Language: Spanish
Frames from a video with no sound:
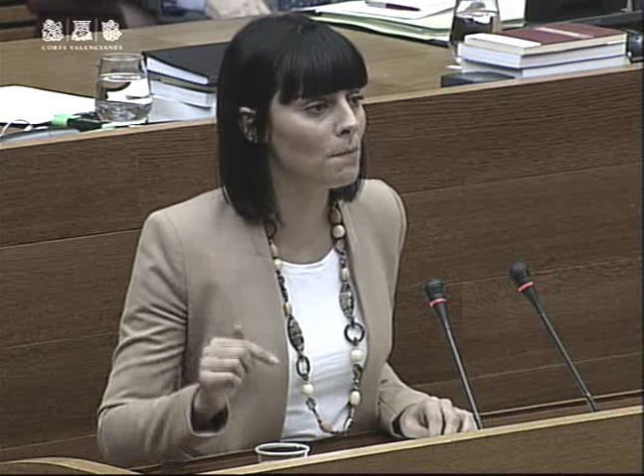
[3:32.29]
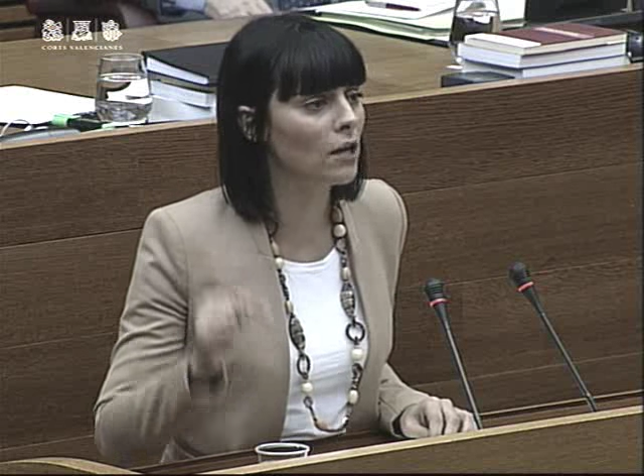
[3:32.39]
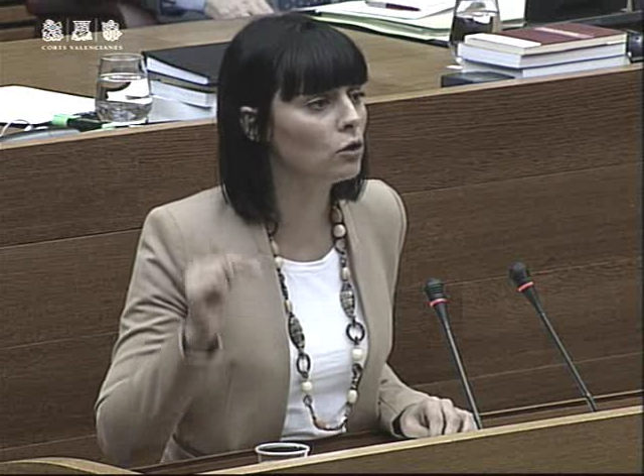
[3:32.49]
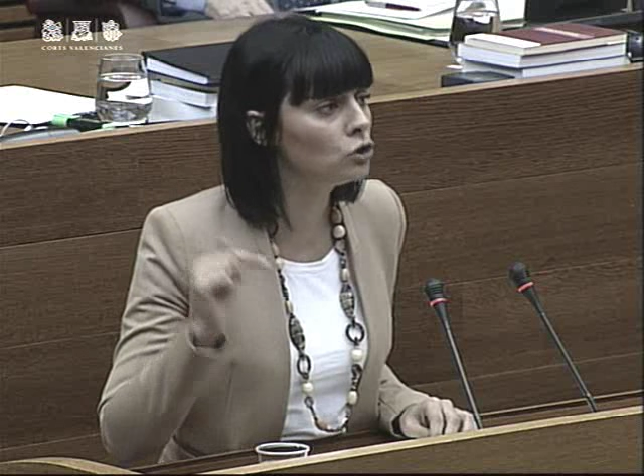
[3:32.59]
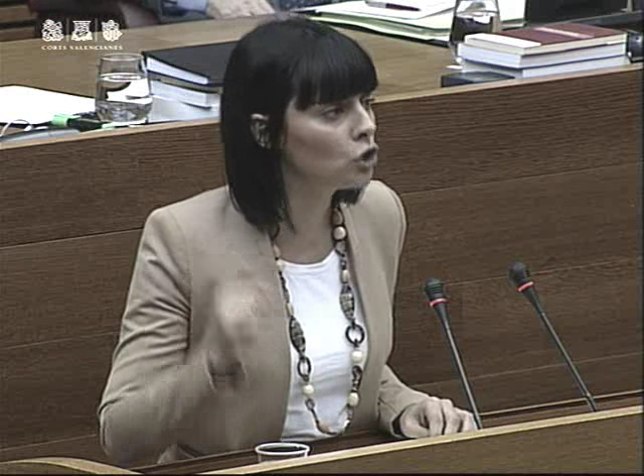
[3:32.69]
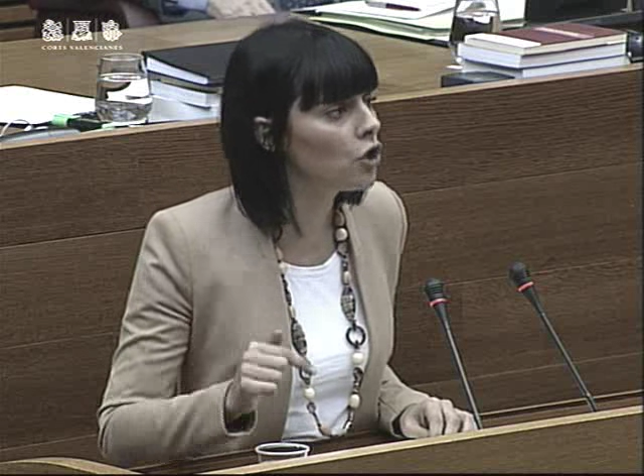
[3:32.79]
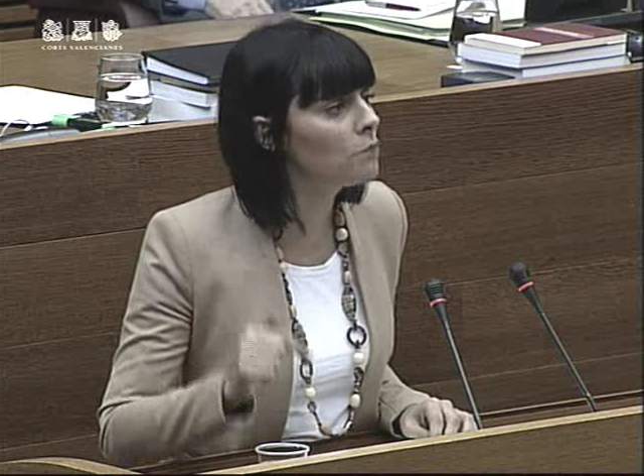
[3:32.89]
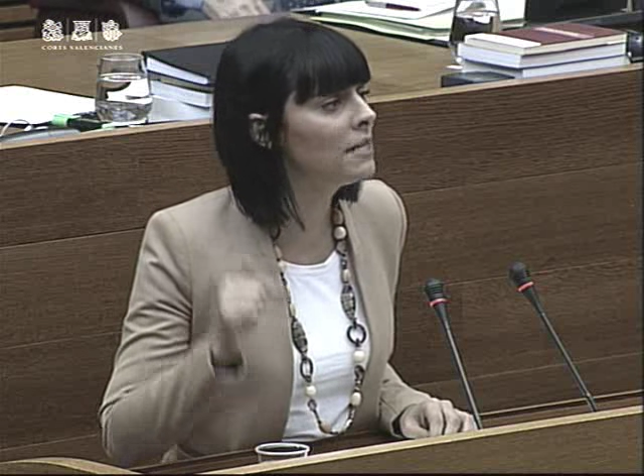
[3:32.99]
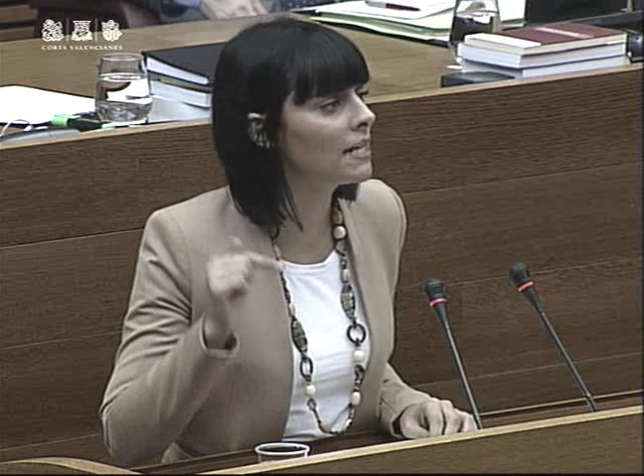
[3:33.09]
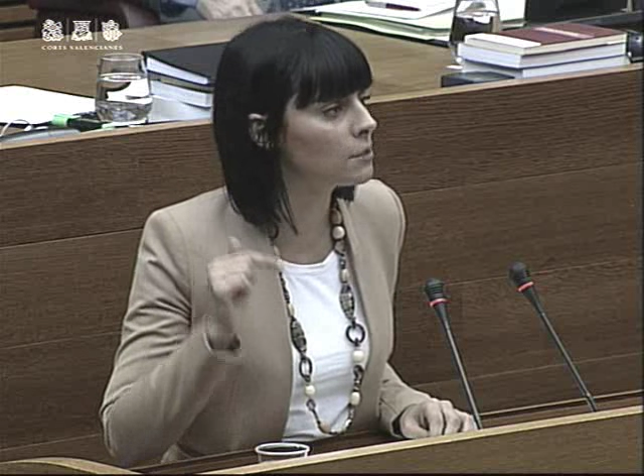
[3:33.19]
con todo
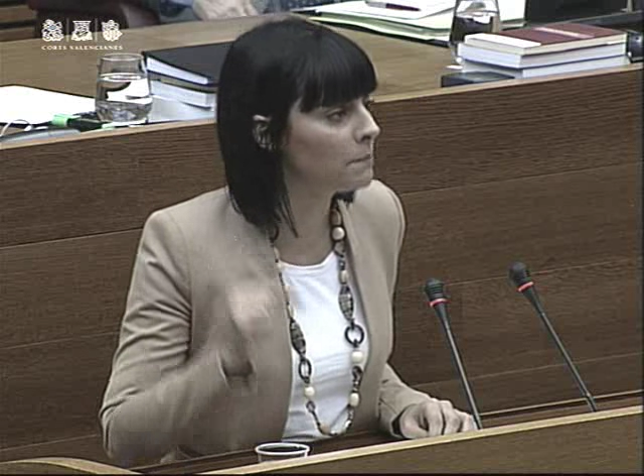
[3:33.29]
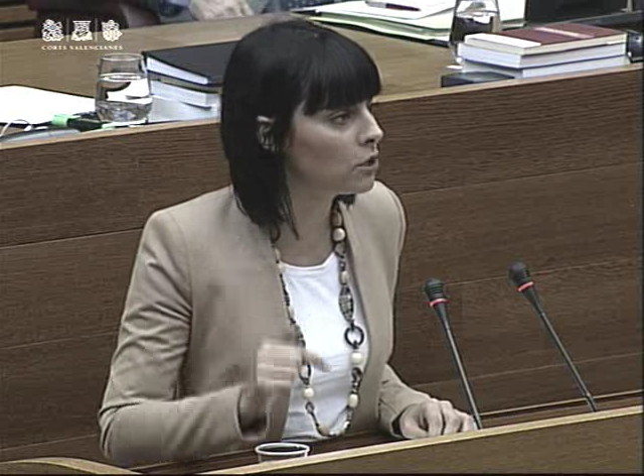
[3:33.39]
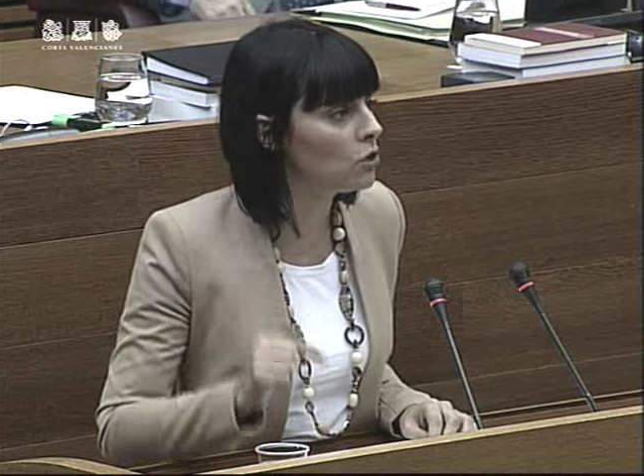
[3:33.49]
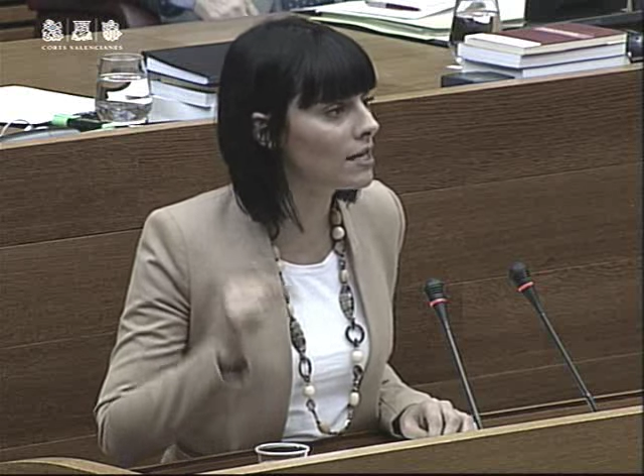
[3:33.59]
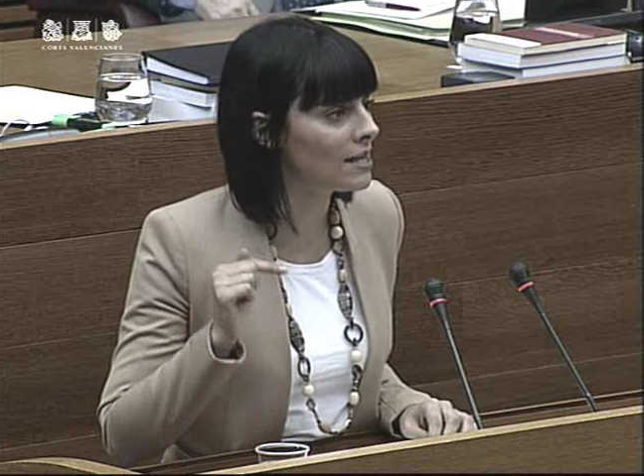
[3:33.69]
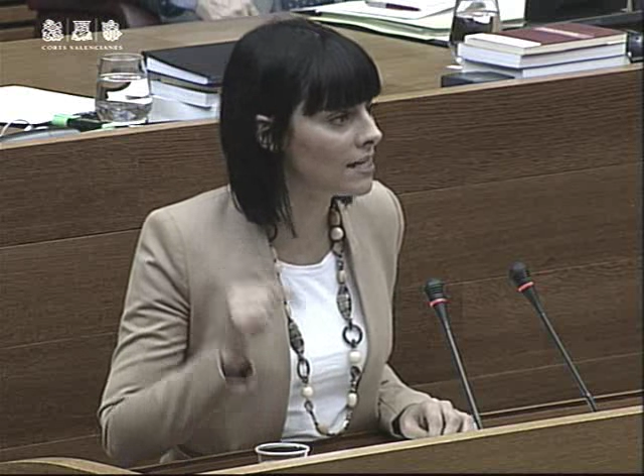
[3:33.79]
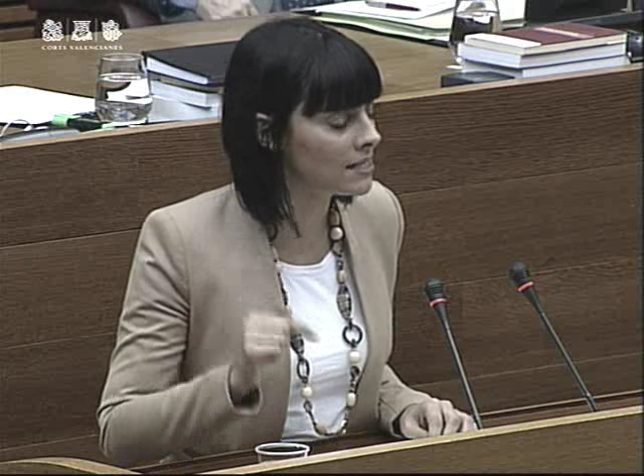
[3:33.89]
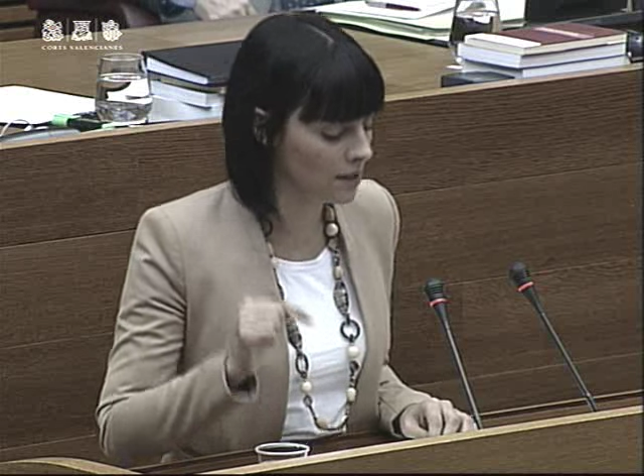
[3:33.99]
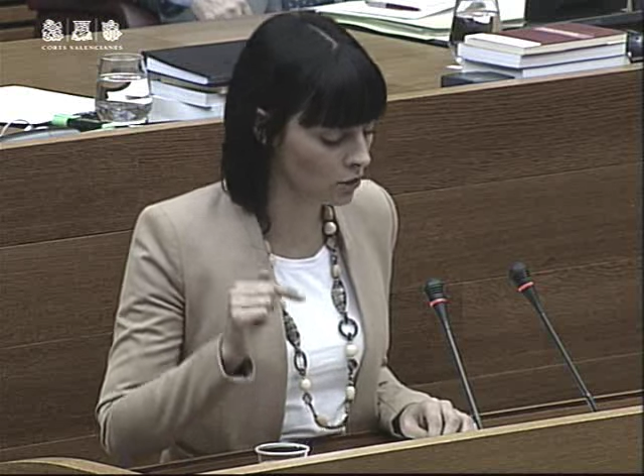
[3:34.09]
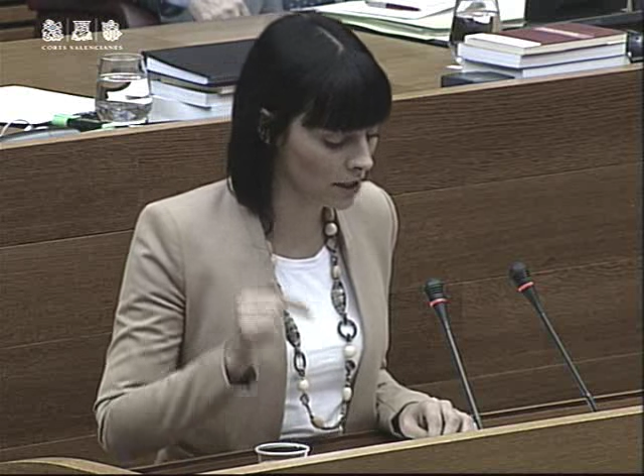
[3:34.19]
mi respeto hacia este
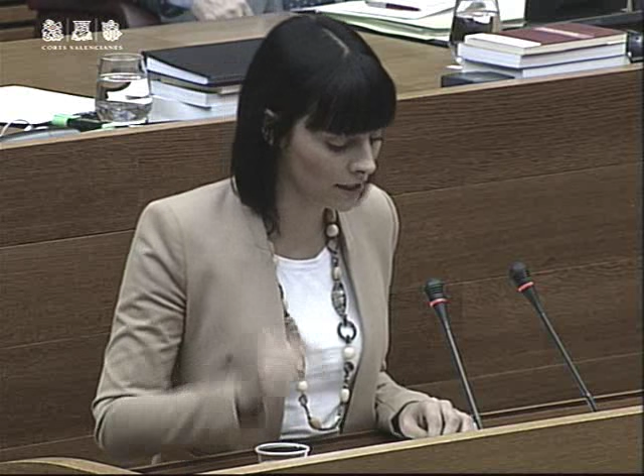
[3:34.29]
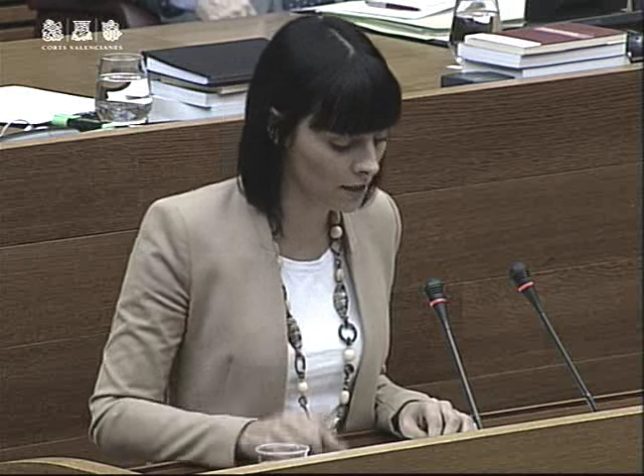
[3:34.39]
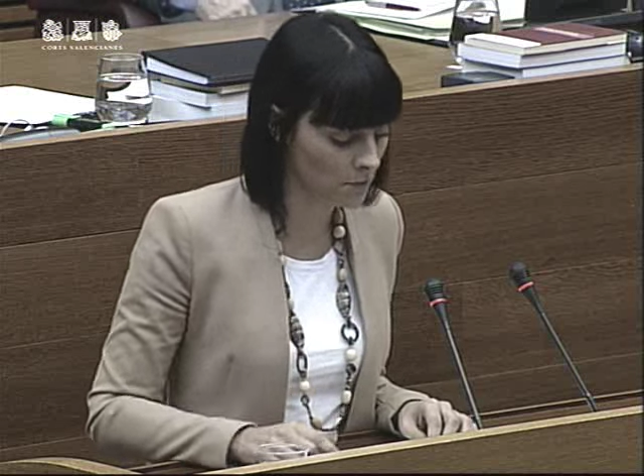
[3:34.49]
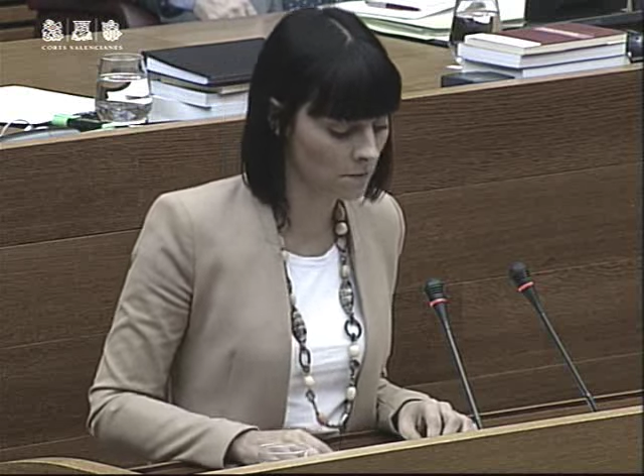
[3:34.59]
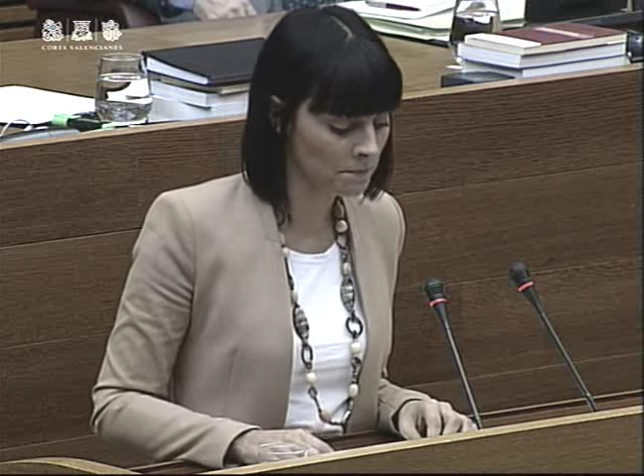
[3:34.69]
colectivo.